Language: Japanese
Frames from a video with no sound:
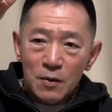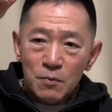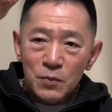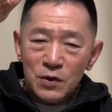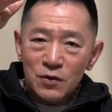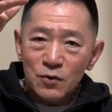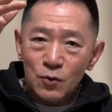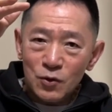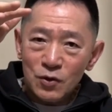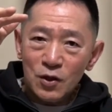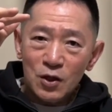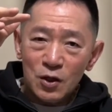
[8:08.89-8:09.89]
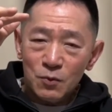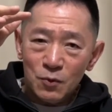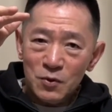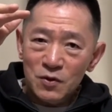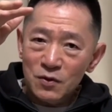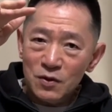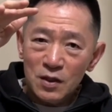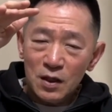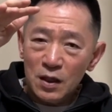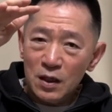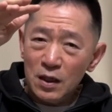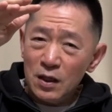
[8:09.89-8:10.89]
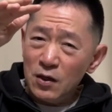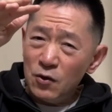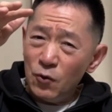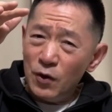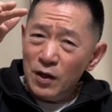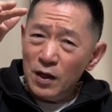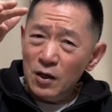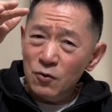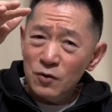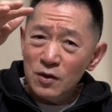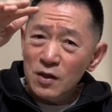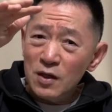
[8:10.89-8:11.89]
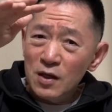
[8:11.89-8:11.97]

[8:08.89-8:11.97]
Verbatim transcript: ミスをしててもミスに聞こえないように